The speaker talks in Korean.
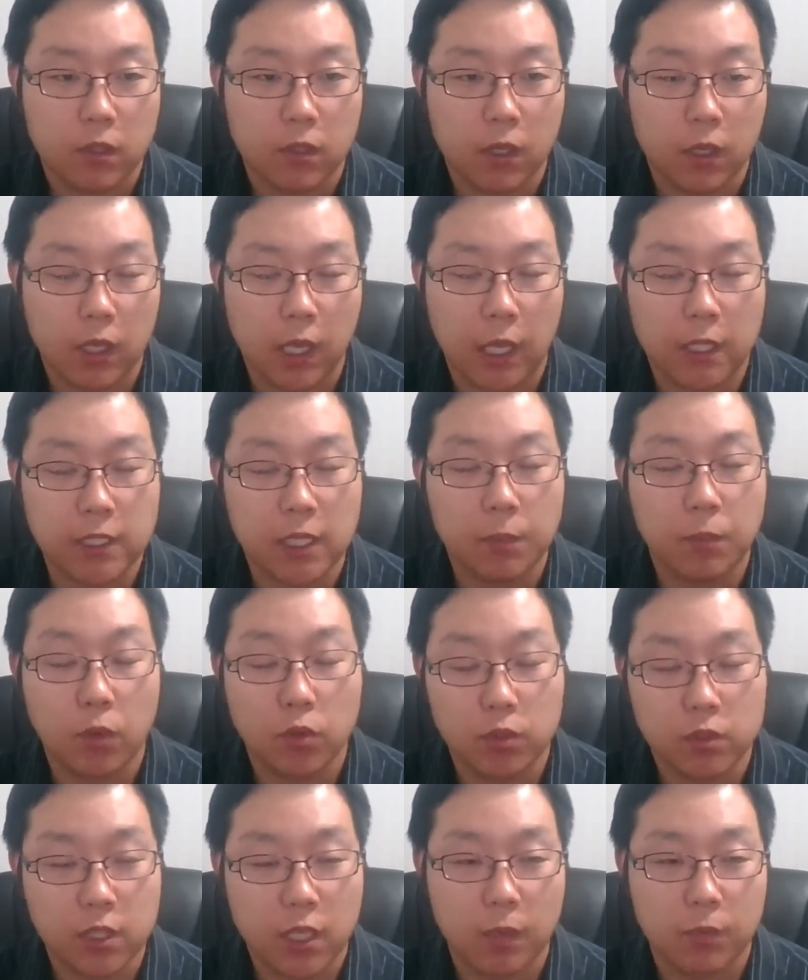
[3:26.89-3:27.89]
가장
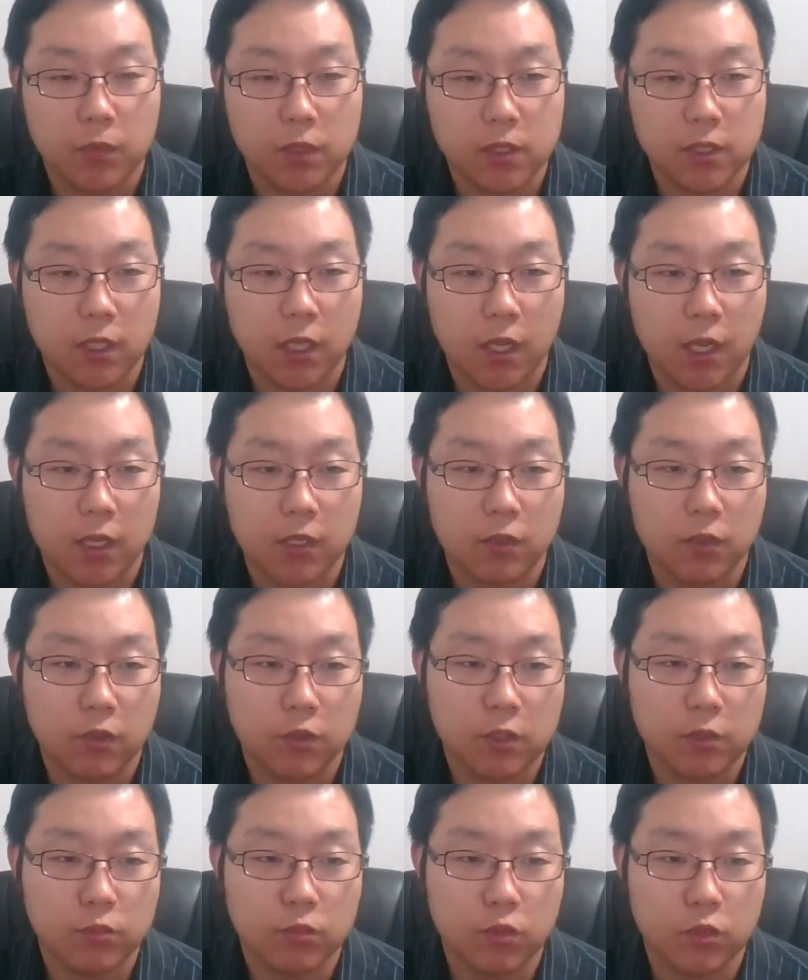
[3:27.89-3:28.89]
먼저 사람들이 생각하는
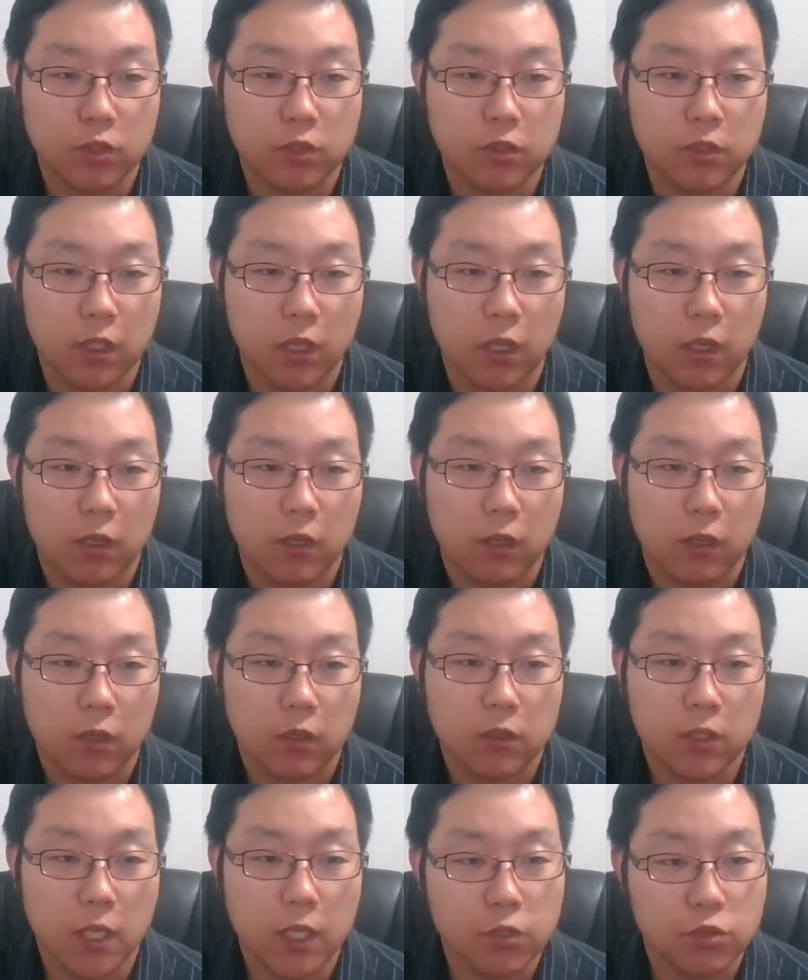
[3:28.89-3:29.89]
것은 무엇이냐?
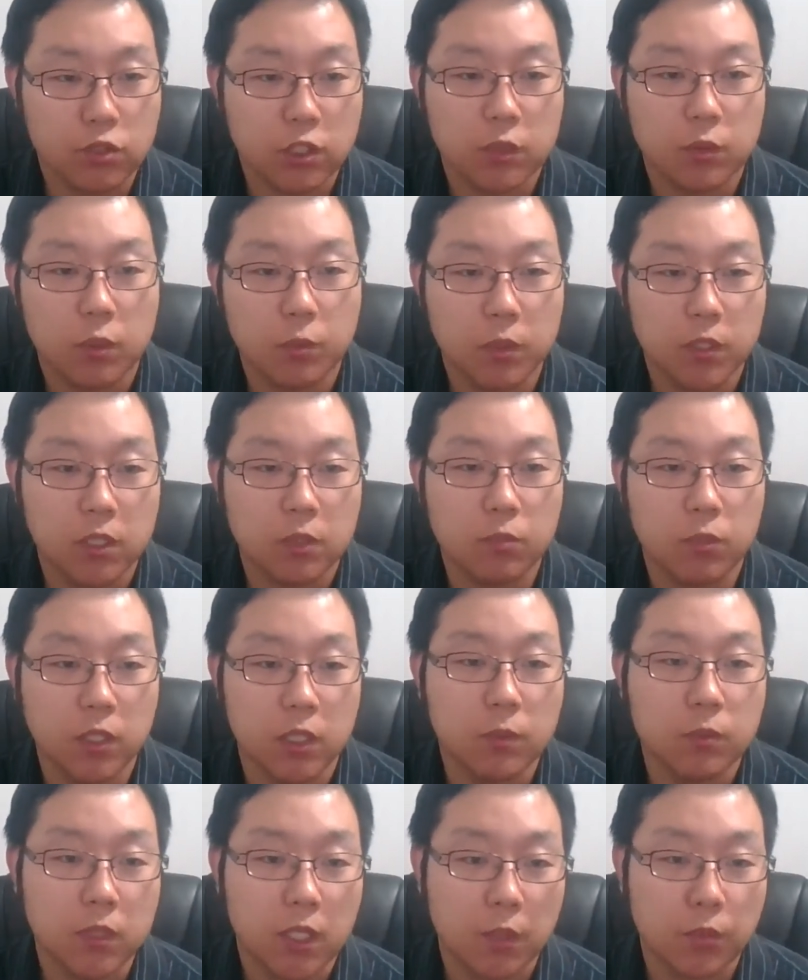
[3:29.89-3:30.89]
예수님을 믿는
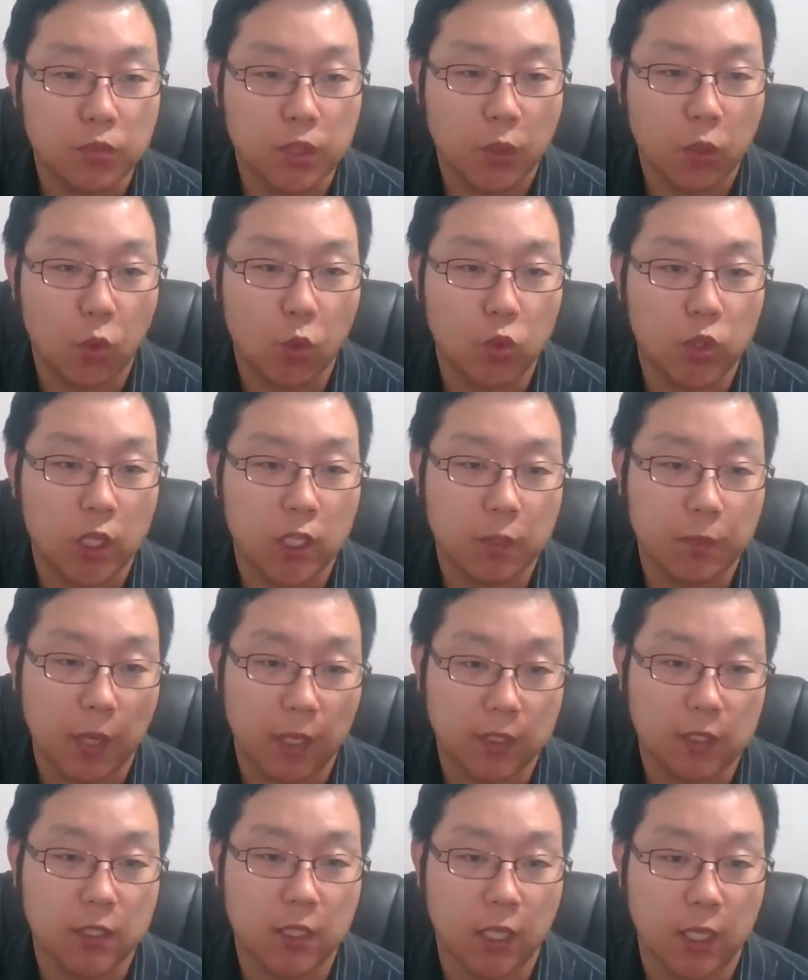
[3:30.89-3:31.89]
믿음 때문에 고난을
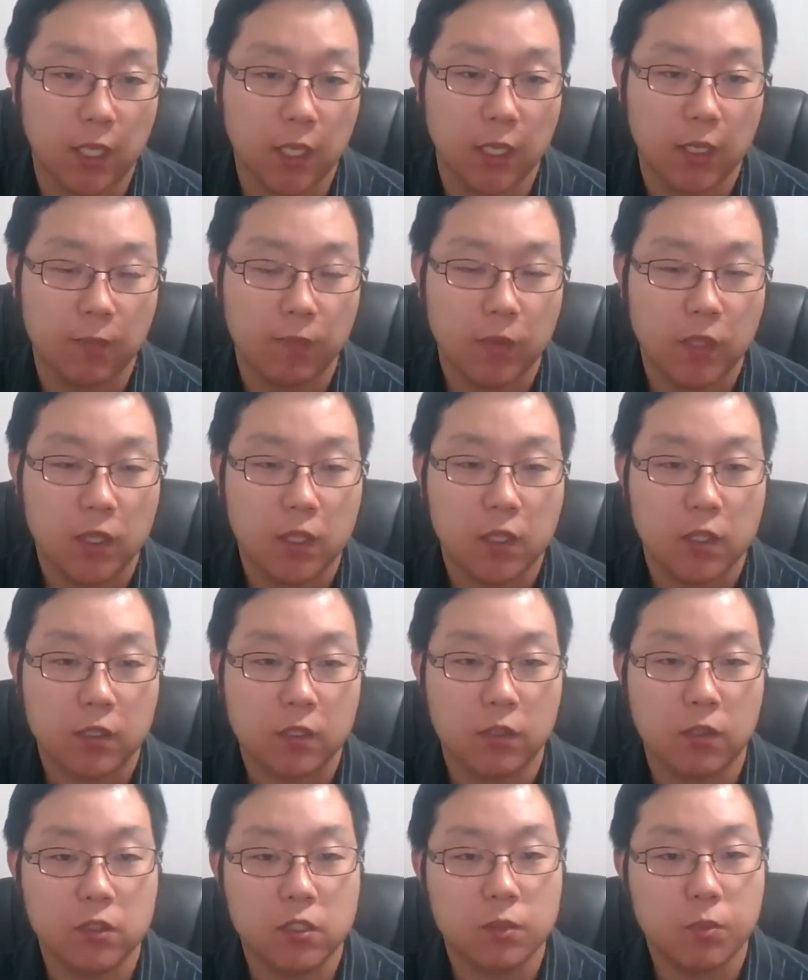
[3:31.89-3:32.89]
받으니
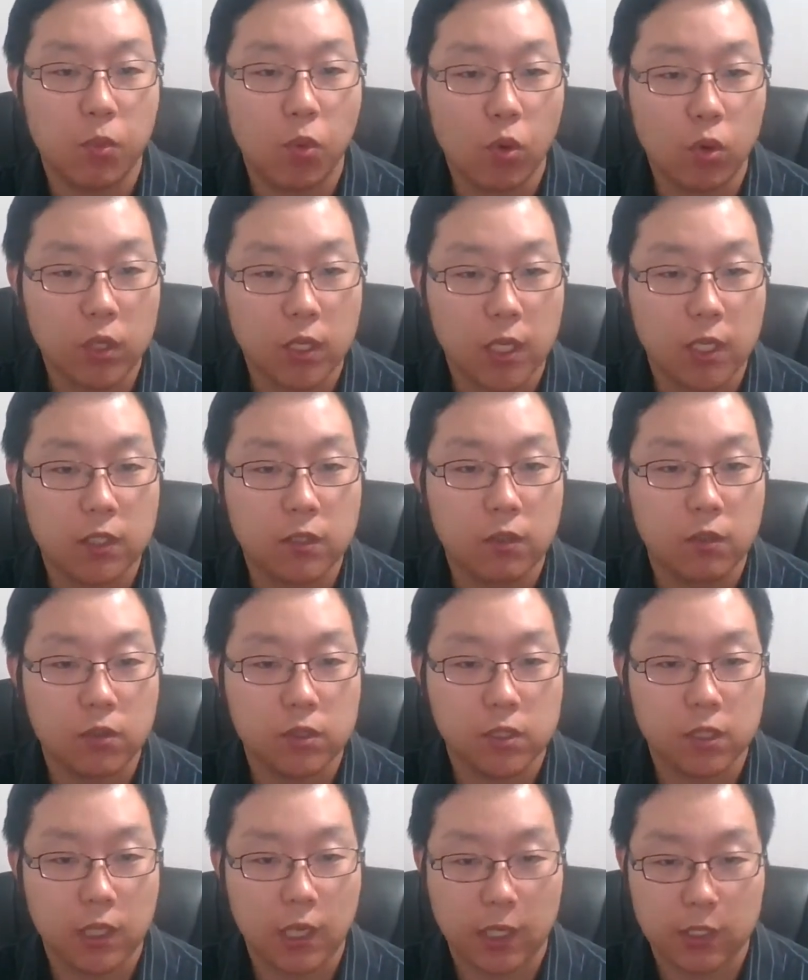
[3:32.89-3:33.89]
그것을 포기하는
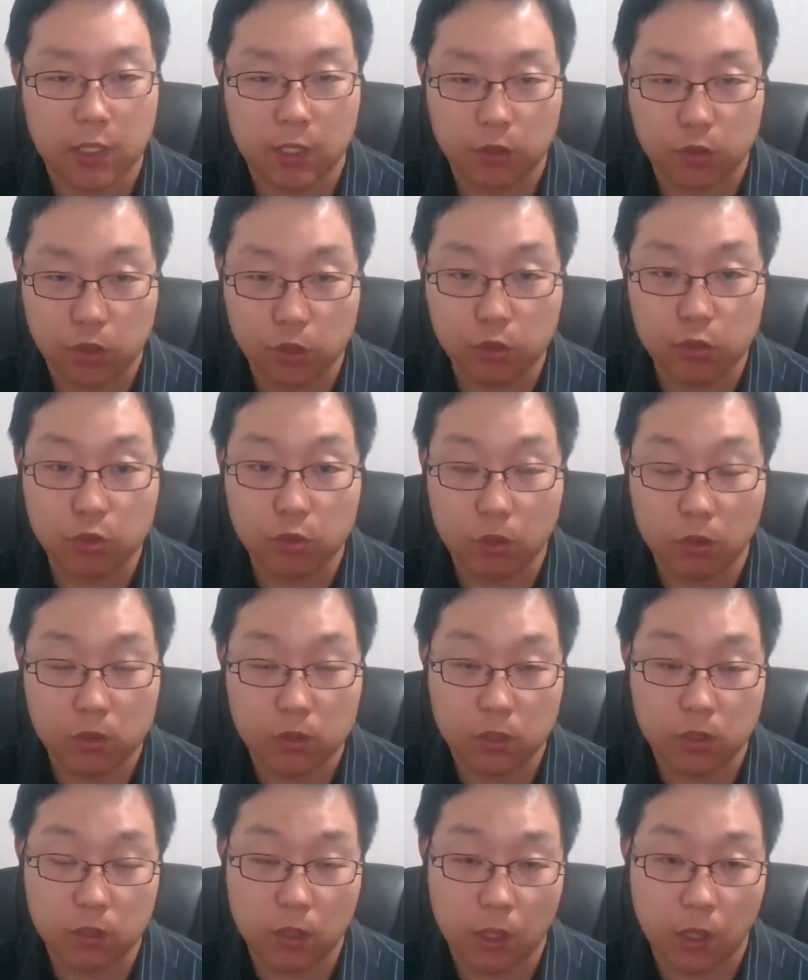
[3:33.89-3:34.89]
것이 가장 쉬운
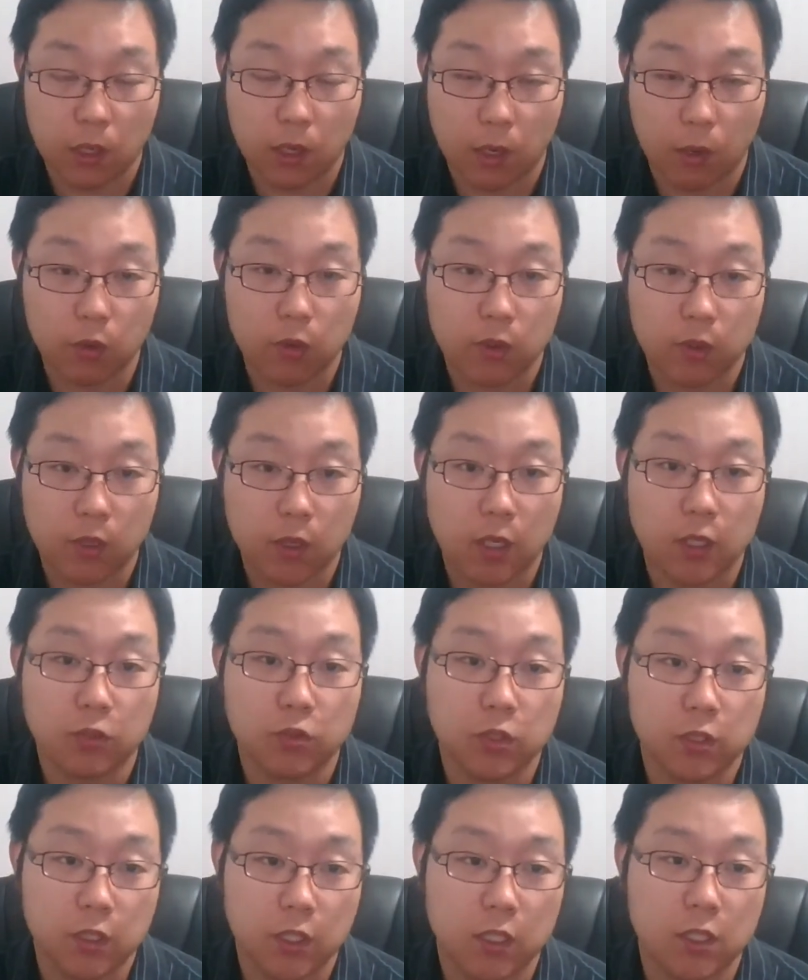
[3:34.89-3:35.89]
것이다 라고 생각할
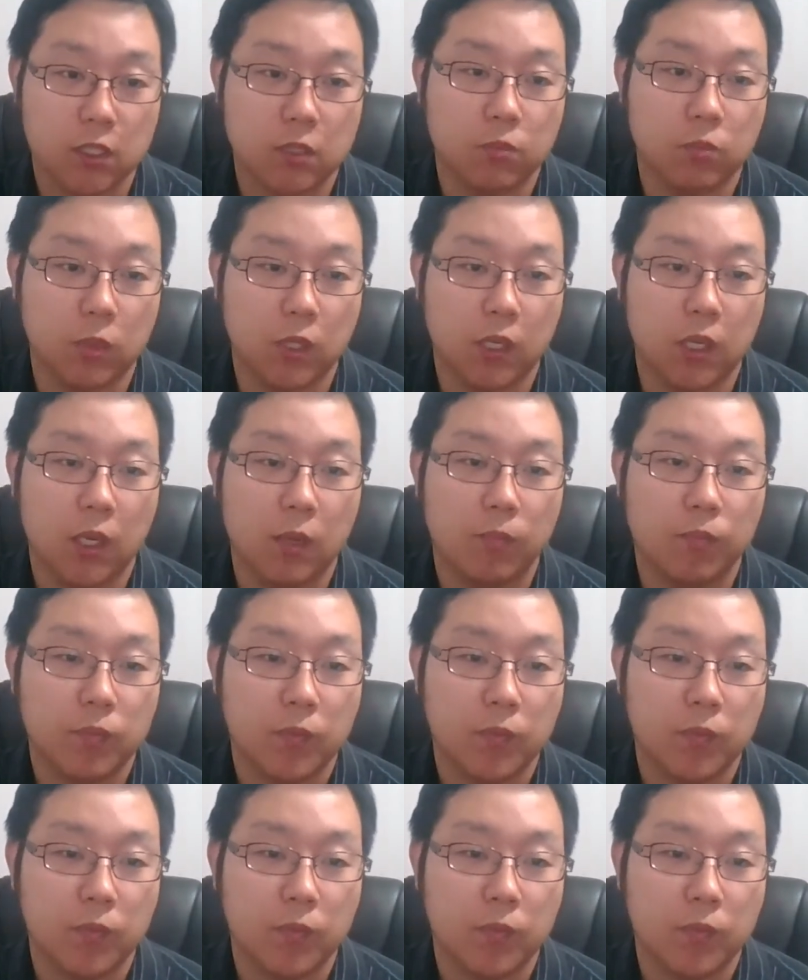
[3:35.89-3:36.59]
수 있지 않습니까?